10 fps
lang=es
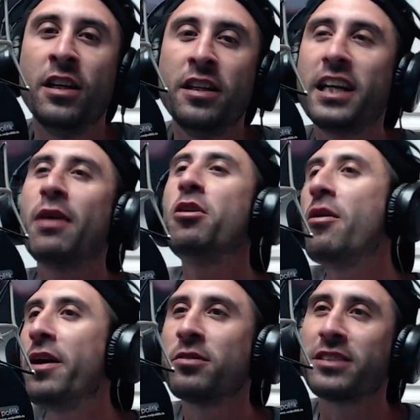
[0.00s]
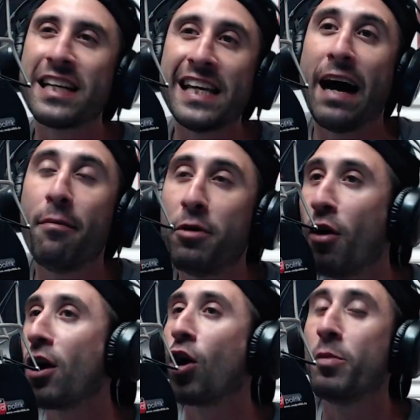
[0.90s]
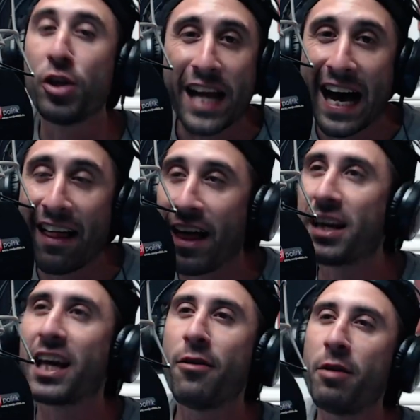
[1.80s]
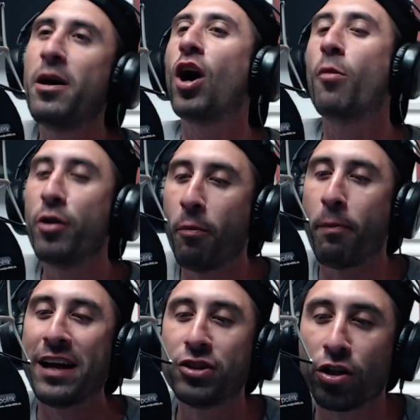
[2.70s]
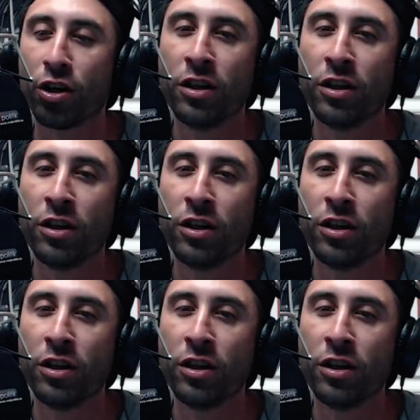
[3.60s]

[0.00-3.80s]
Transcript: Dije, bueno, a ver, tenía hambre, no había comido nada. Dije, a ver, me voy a comer un pancho.